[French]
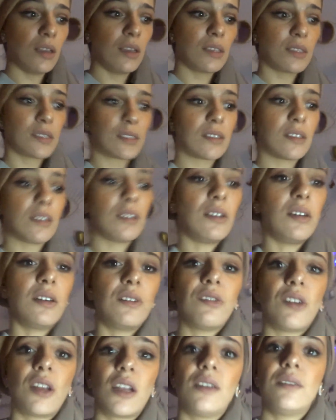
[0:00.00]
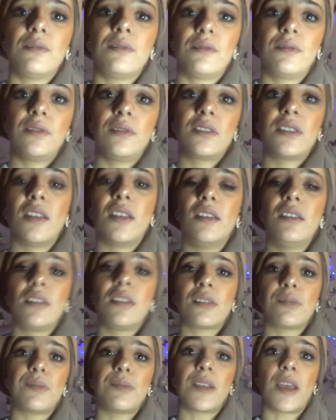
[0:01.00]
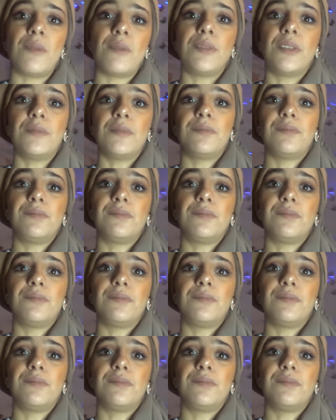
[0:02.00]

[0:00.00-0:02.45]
C'est, euh, voilà, c'est inexplicable.